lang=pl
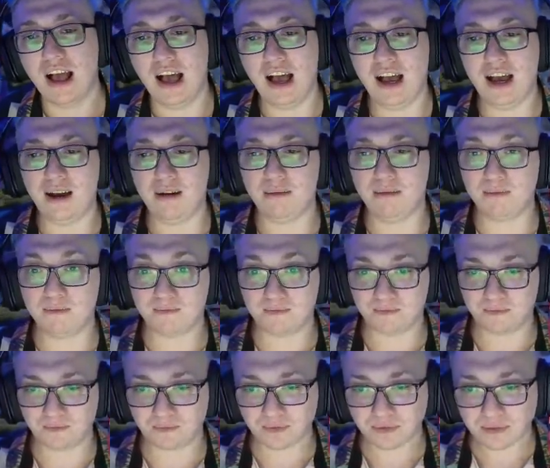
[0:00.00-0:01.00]
Um,
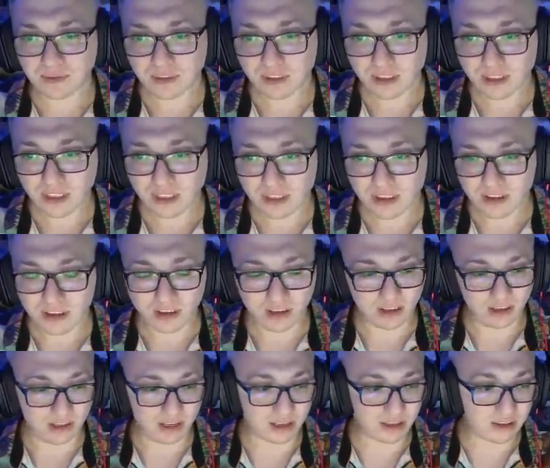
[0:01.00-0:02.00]

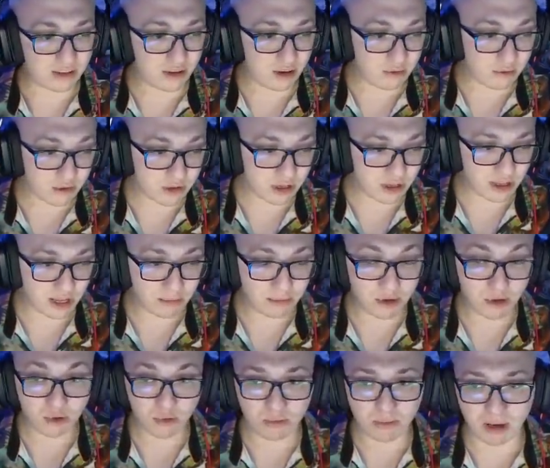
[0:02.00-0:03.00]
i tak znowu się na
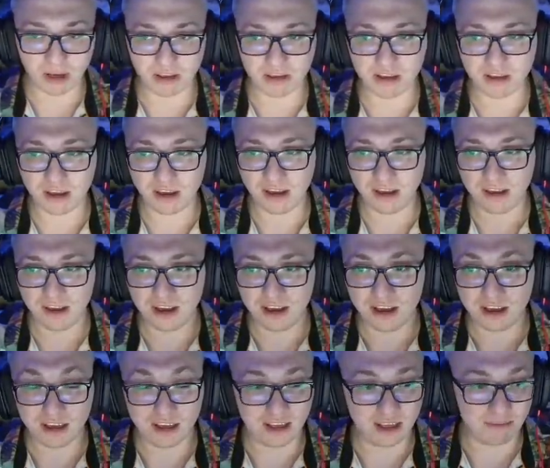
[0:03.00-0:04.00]
mnie upatrzę
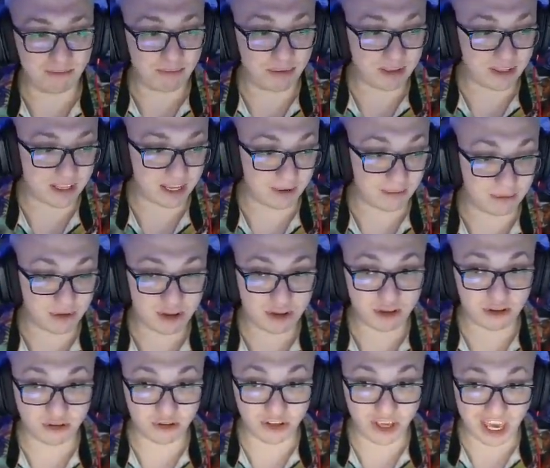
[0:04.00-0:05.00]
i się pytam,
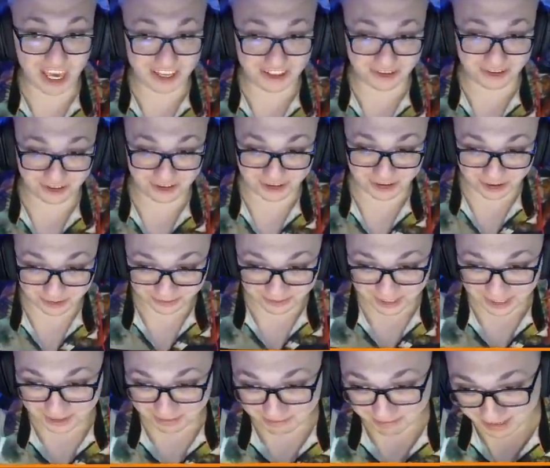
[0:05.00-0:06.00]
czy to jej
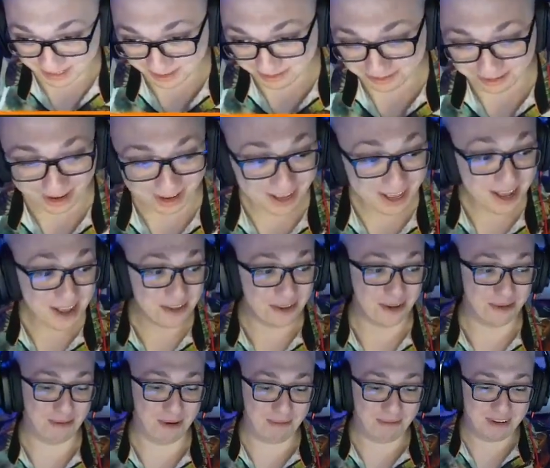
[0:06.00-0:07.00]
dozownik mydła,
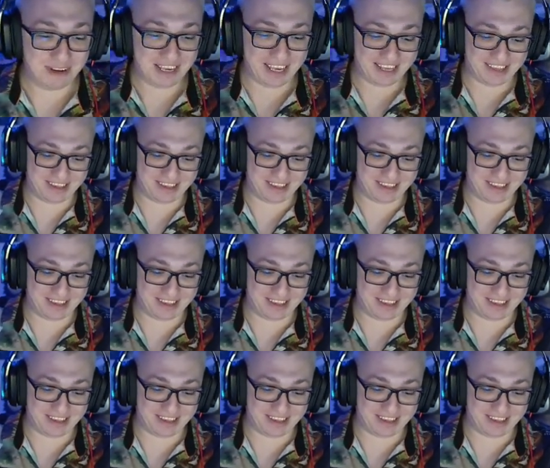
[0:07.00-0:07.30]
no bo myję